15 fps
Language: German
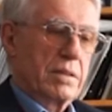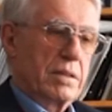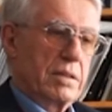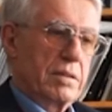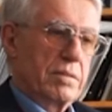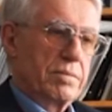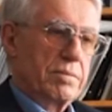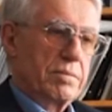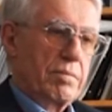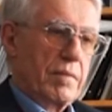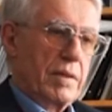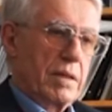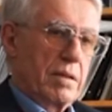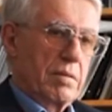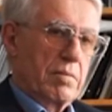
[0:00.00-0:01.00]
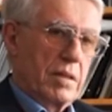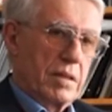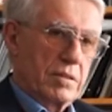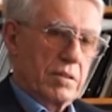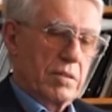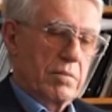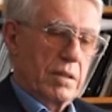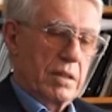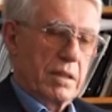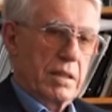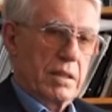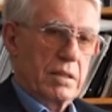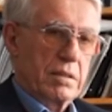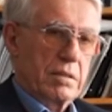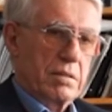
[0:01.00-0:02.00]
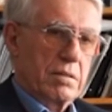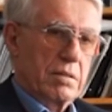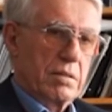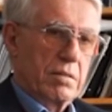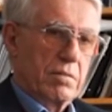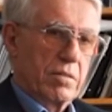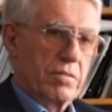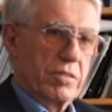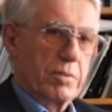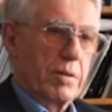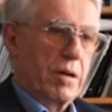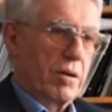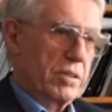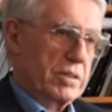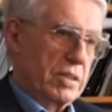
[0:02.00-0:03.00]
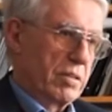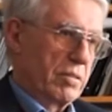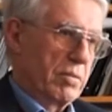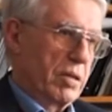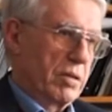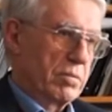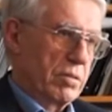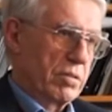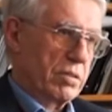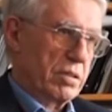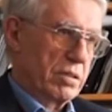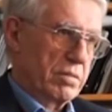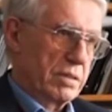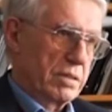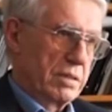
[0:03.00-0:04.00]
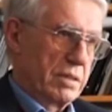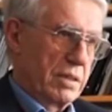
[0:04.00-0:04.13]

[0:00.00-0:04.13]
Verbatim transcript: Sie mal sich überlegen, wofür brauche ich denn überhaupt Rohstoffe?